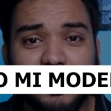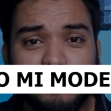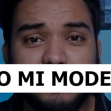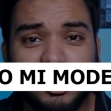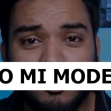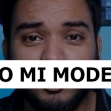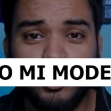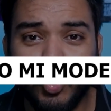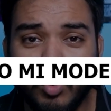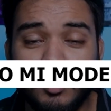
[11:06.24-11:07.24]
हीबी
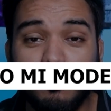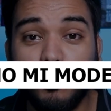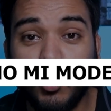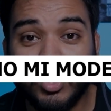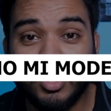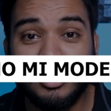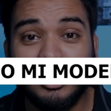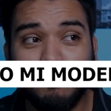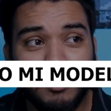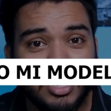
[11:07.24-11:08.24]
नोमी मॉडल
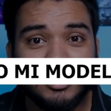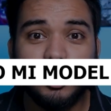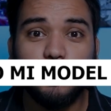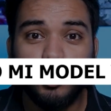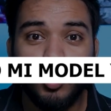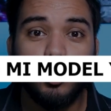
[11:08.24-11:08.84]
यमाटा नो